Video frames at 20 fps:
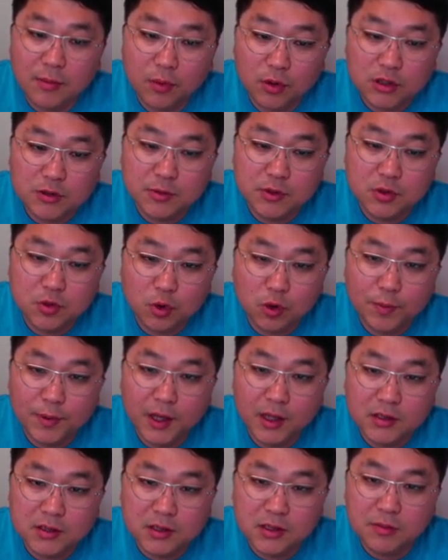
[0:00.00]
보시면 좋을
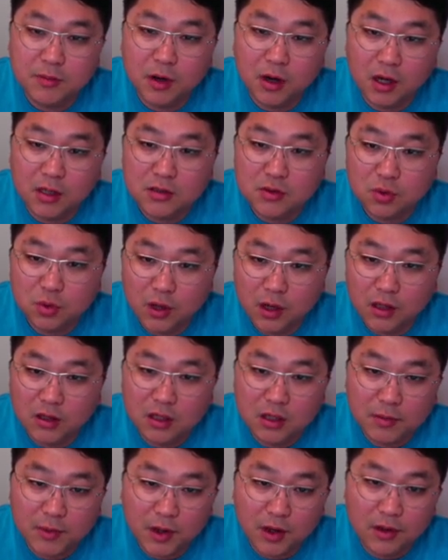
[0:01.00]
페이지 몇 가지
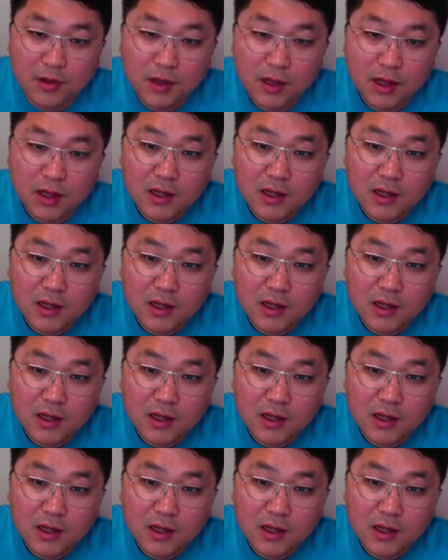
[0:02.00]
소개해드리면,